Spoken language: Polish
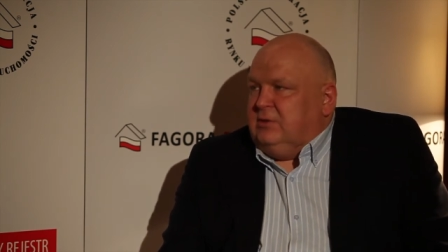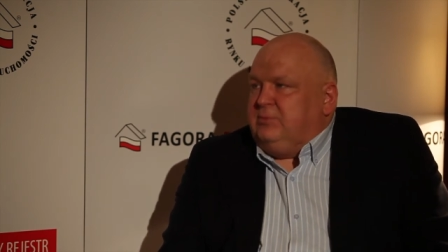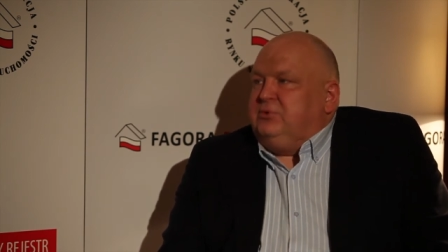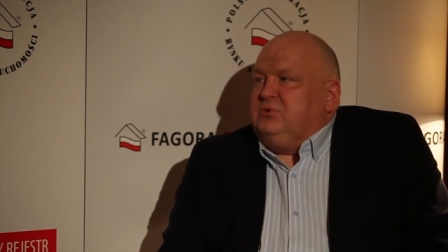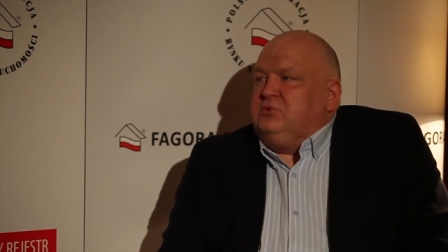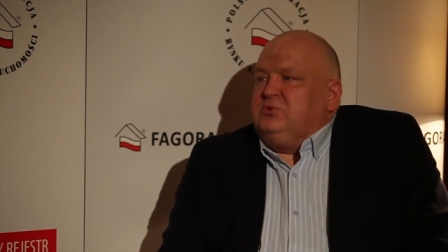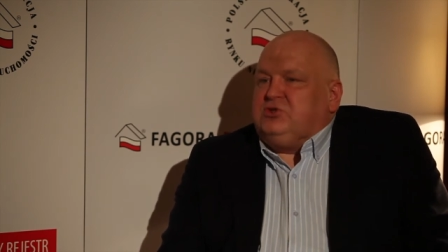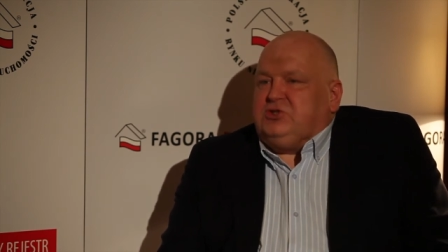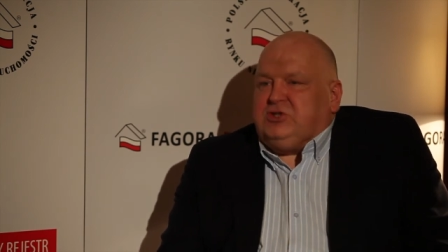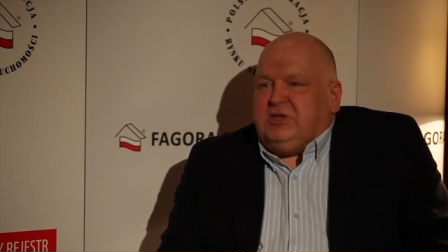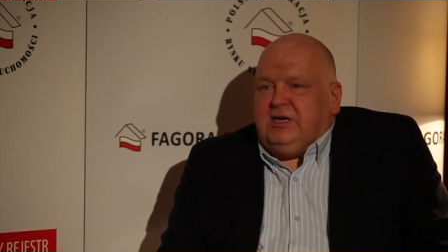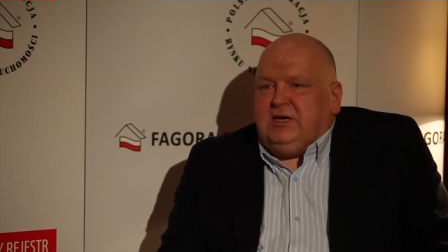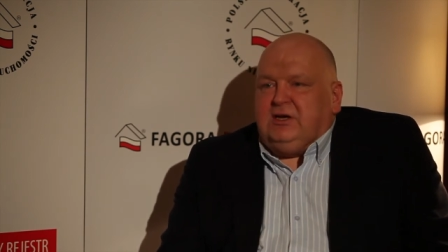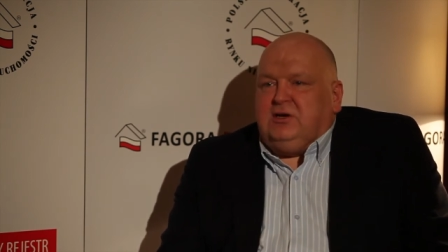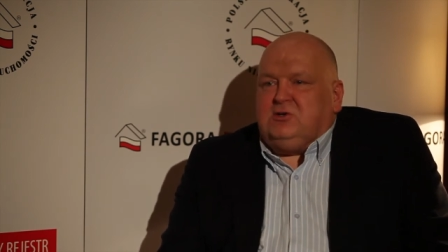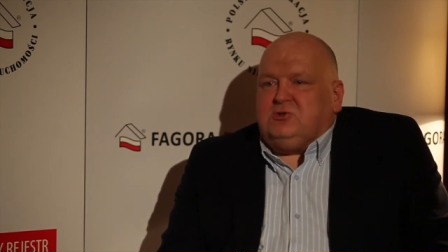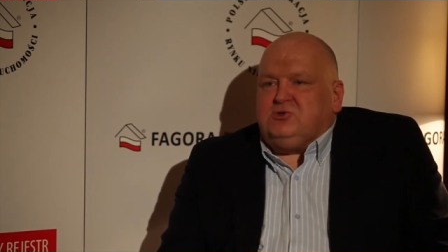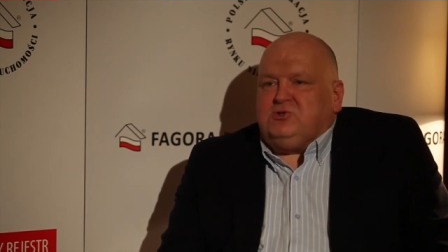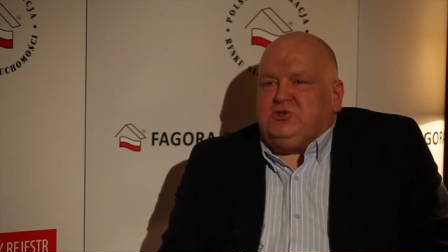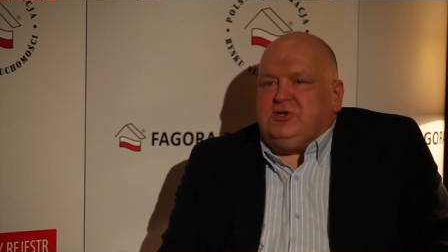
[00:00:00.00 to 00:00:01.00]
oprócz
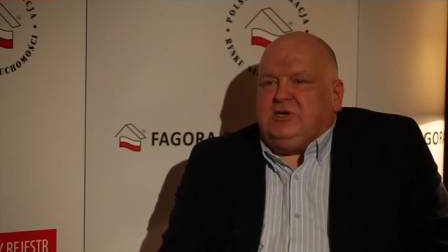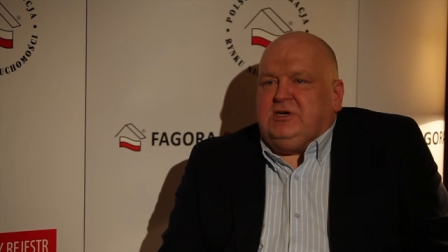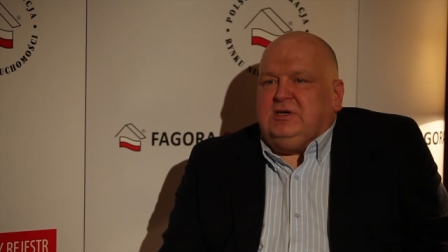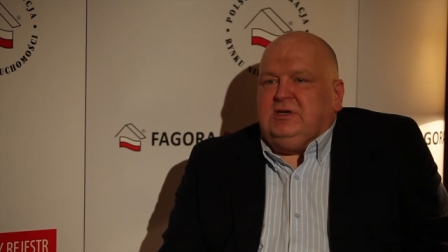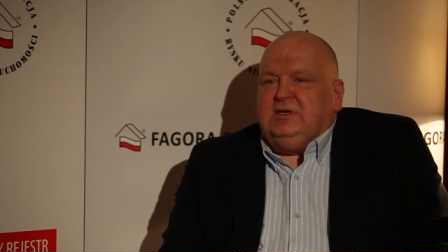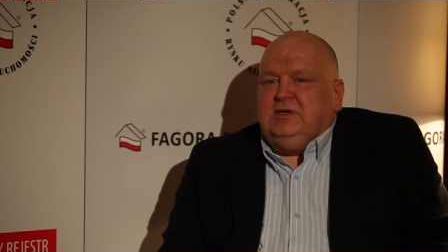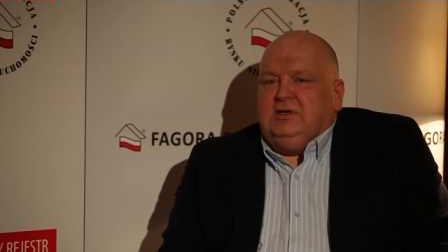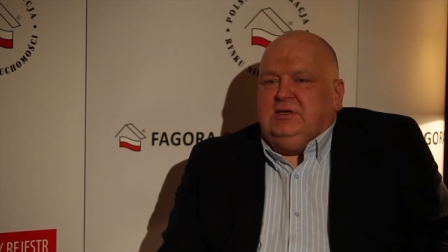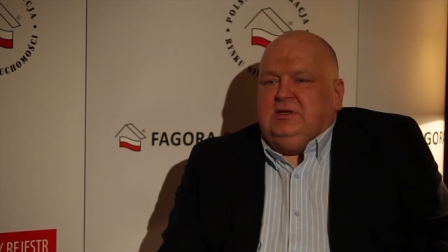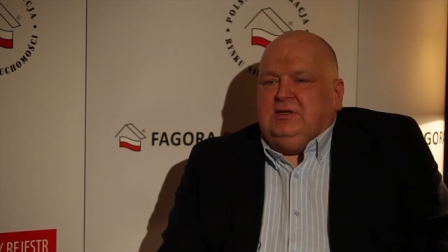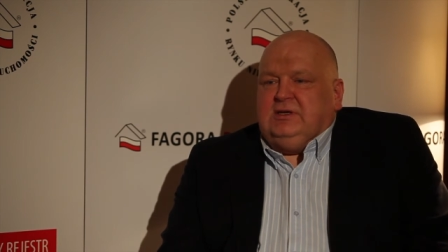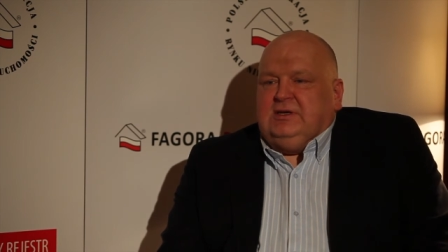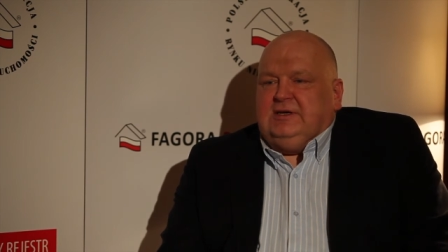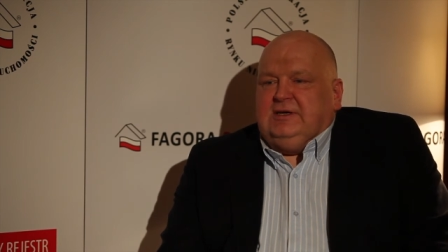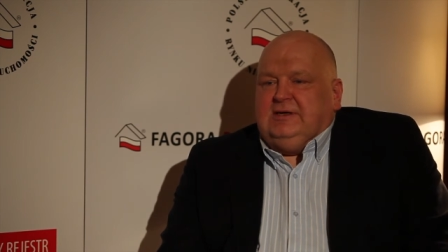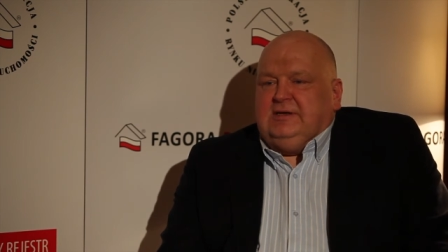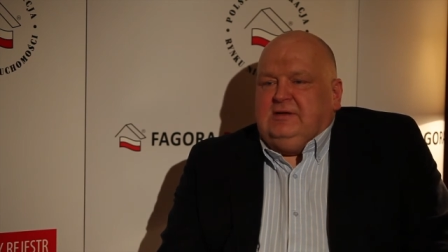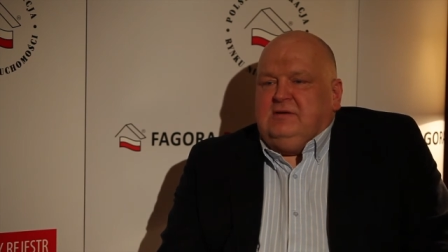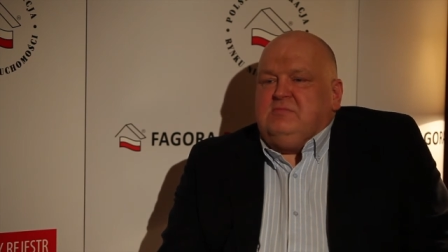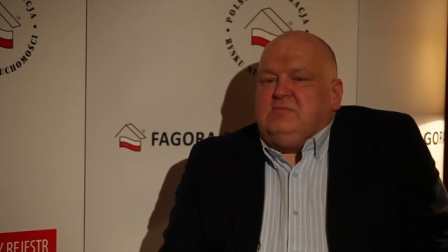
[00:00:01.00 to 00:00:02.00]
tego, że
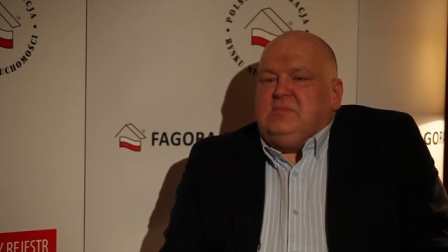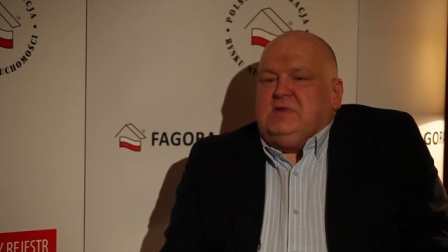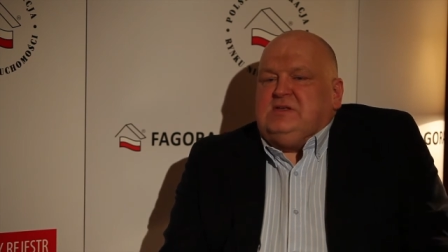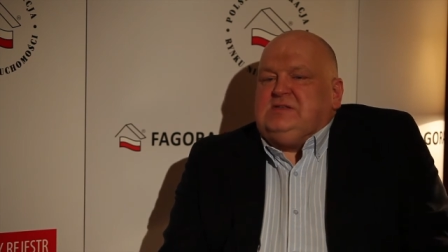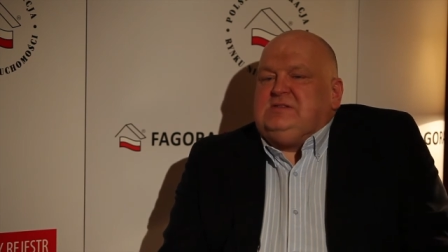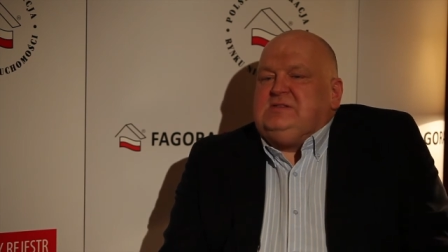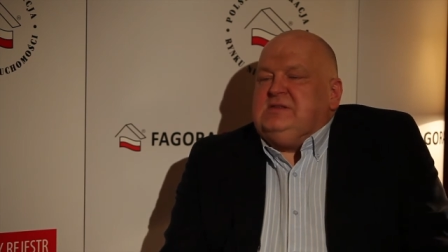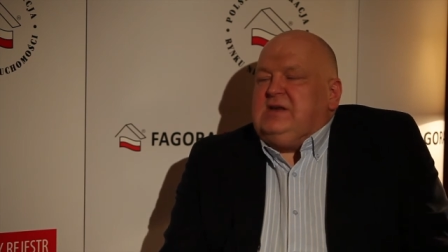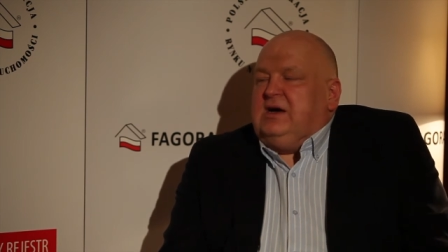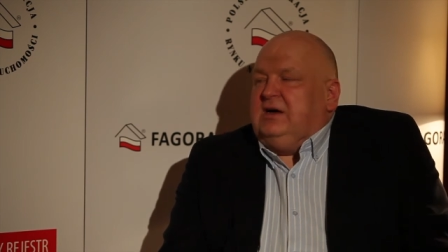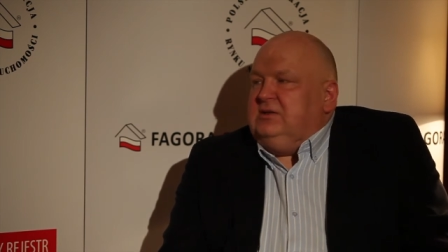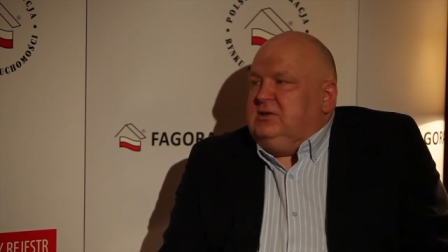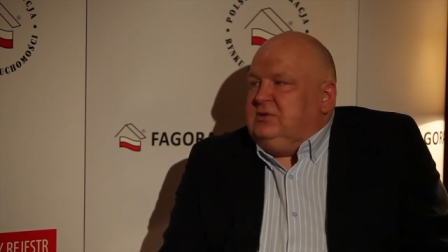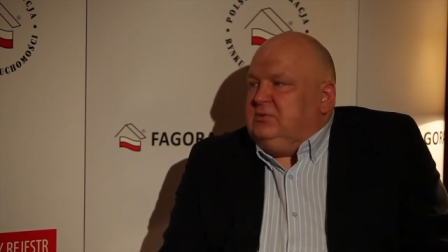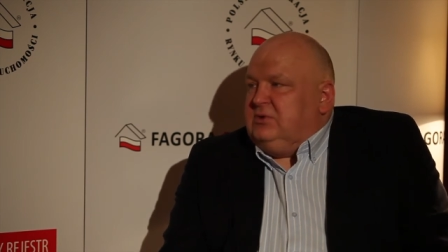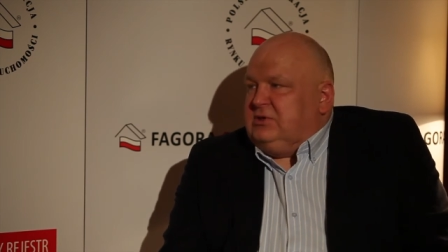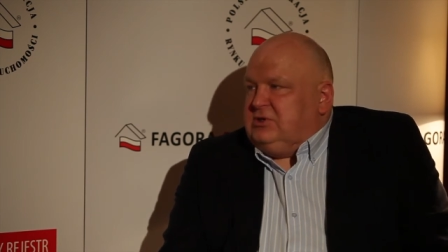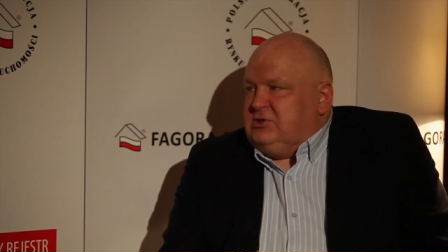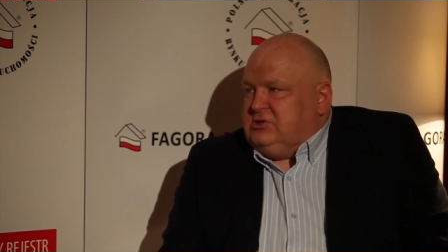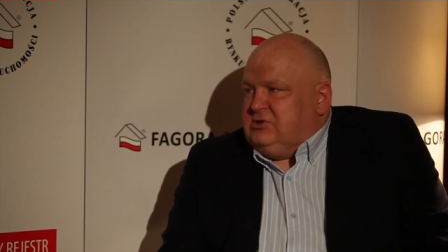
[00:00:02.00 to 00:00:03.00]
e,
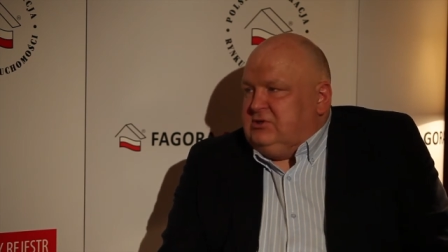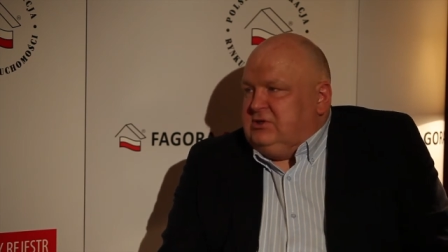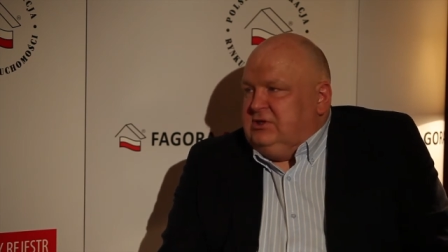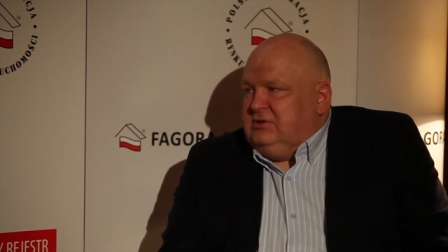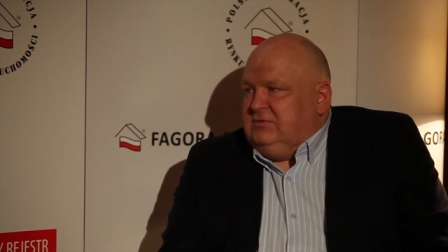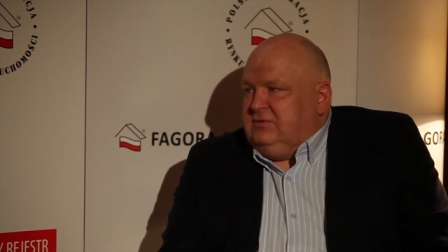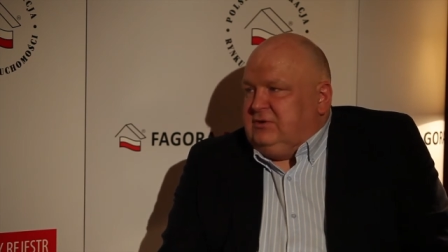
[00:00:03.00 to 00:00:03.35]
znajdą określone